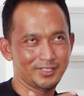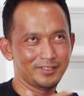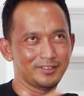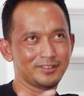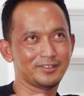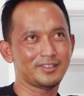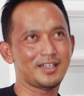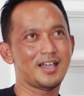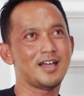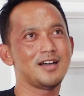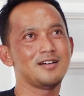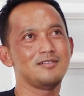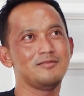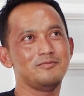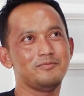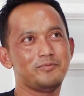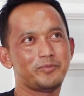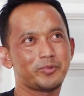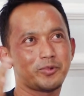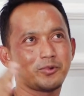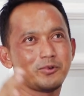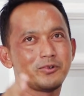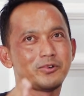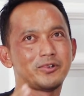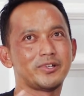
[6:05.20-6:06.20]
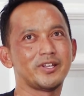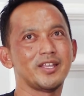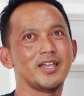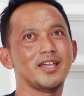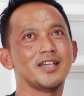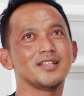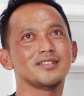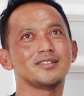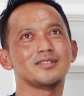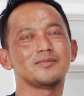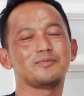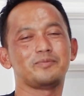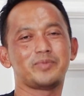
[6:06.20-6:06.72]
tentang
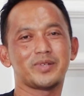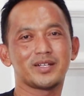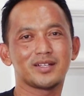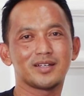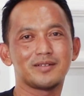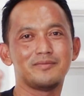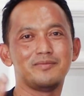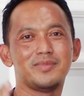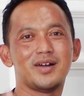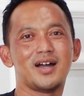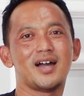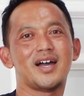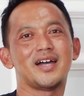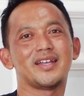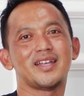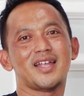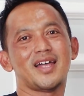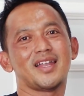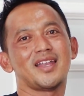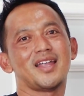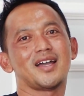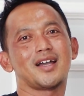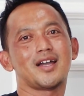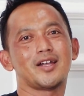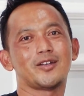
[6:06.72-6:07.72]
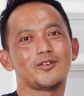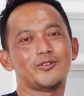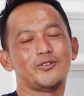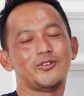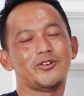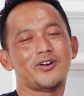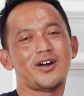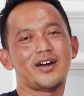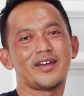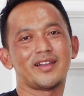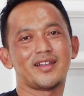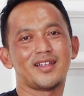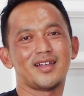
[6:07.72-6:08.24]
progres perkembangan anakan
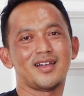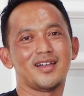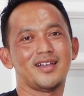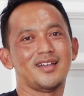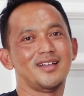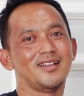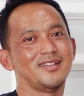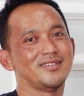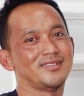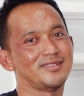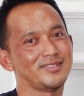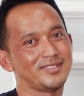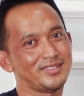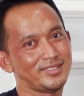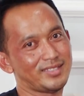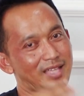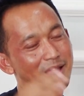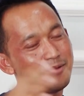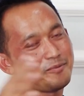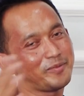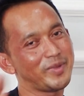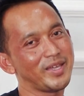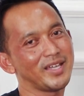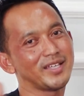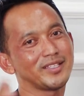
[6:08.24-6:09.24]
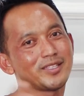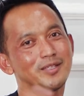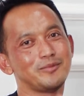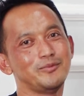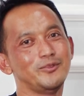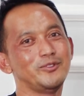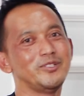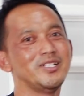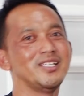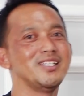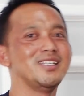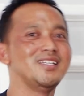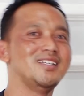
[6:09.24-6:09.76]
Ohara. Sampai ketemu
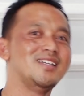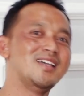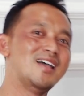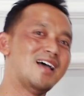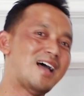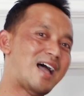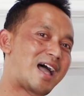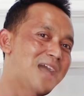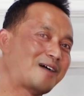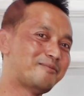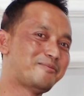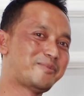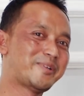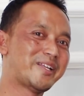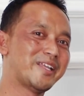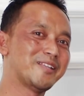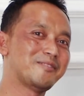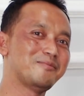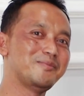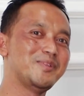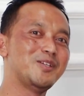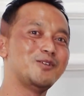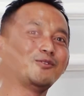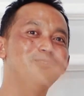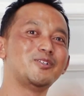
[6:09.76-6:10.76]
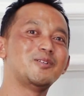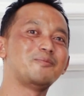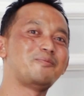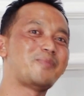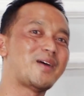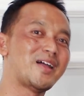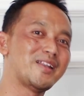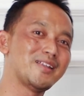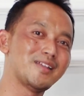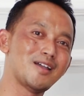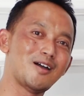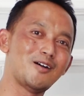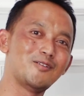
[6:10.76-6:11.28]
di upgrade minggu
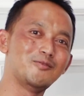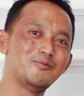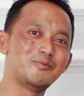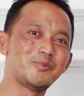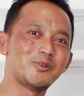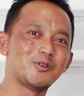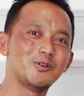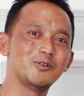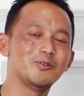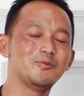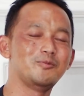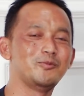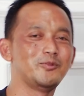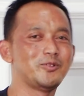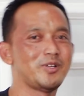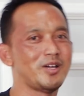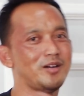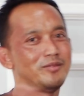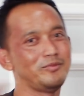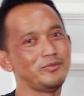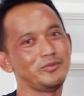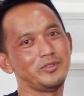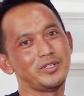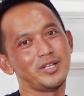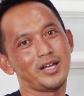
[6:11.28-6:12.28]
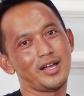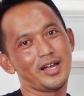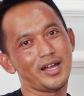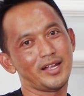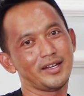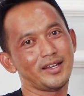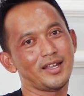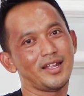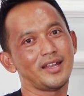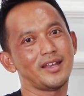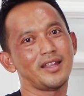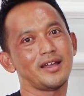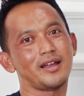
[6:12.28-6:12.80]
depan ya Om Bro.
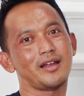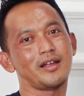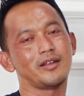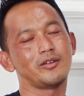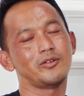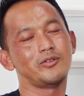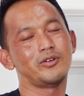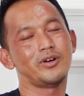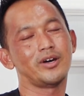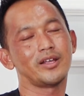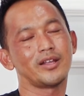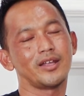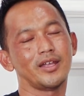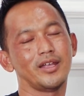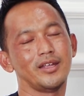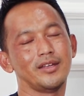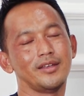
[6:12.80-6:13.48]
Mudah-mudahan anakan Ohara